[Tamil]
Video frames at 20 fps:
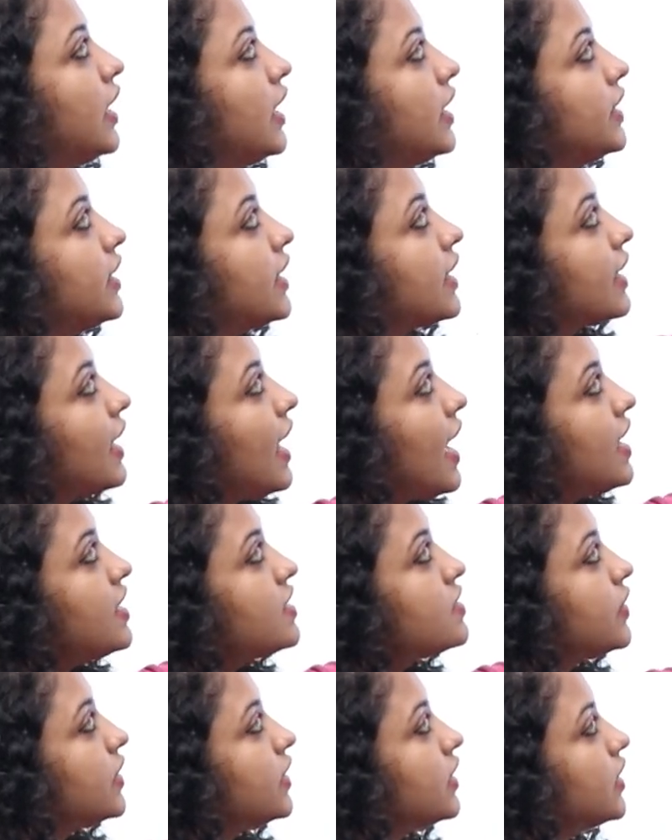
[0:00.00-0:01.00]
இந்த
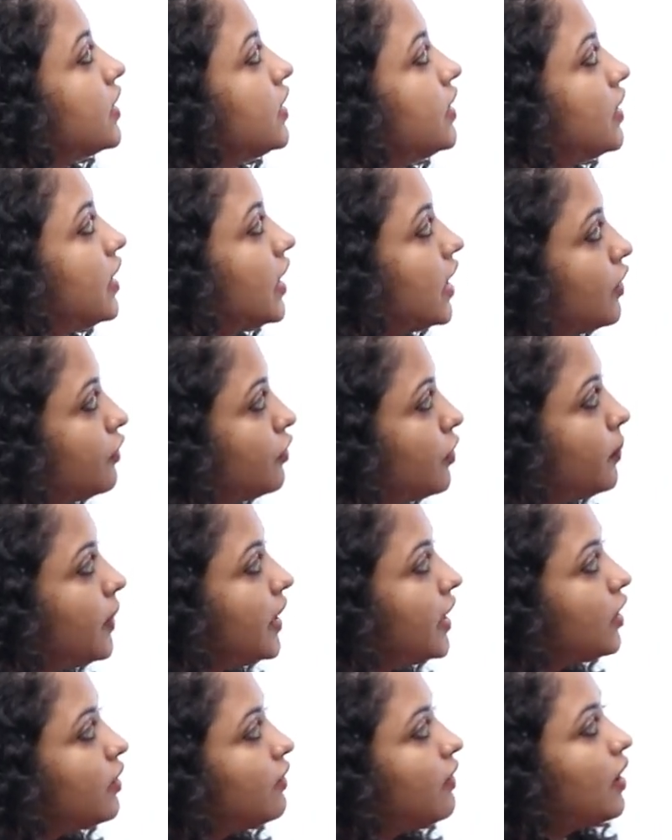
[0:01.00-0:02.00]
கிளாஸ் வந்து
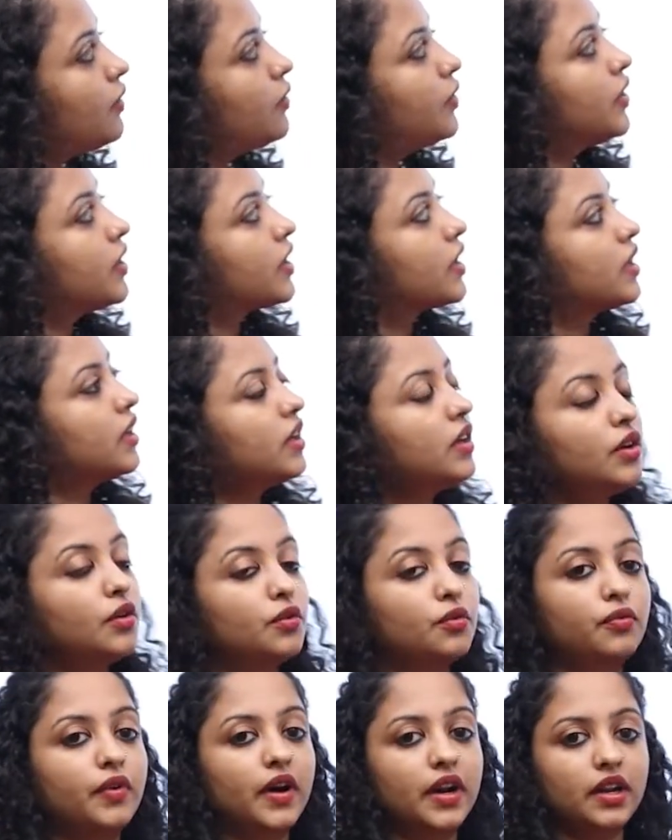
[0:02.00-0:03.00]
இன்ஃபர்மேட்டிவாகவும் இருக்குது
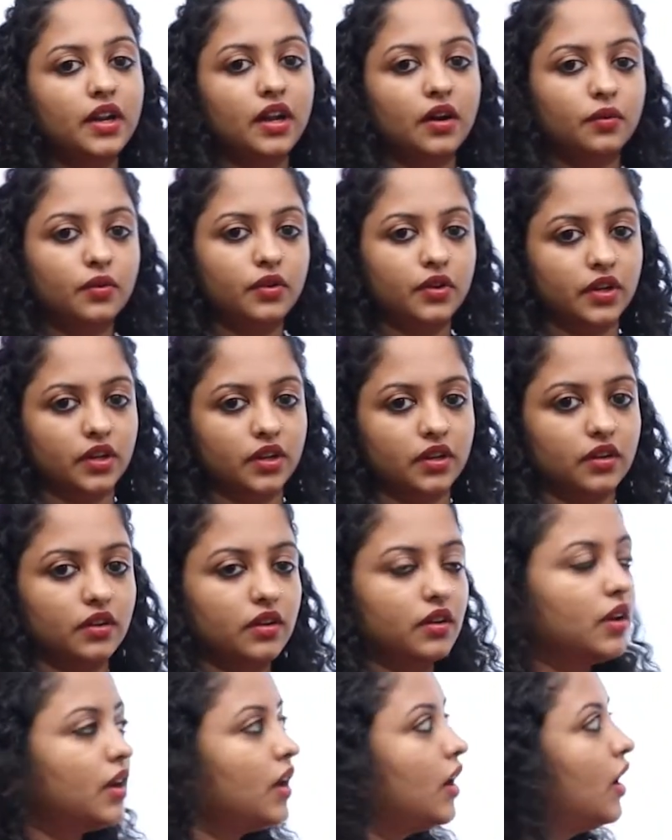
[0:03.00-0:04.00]
ஃபன்னாகவும் இருக்குது
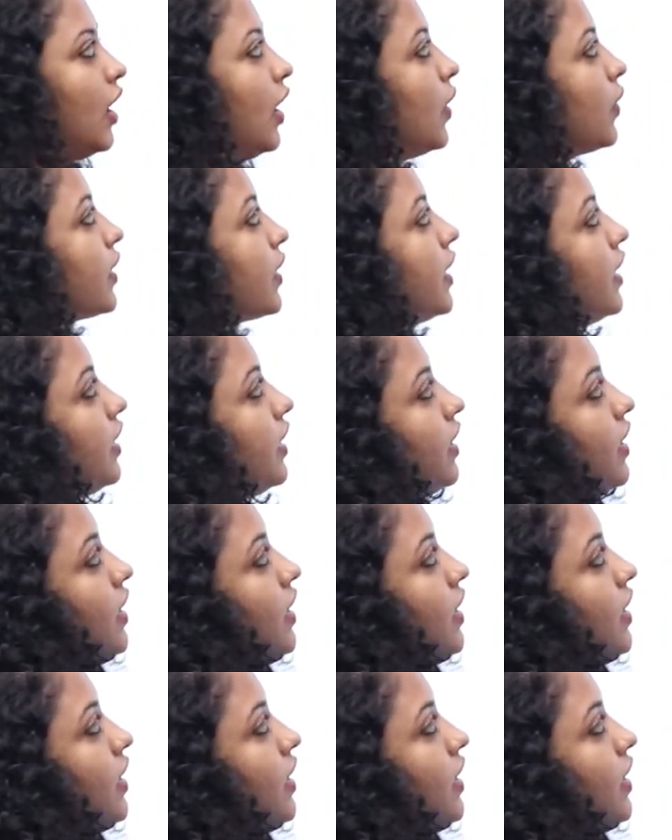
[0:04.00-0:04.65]
ஓகே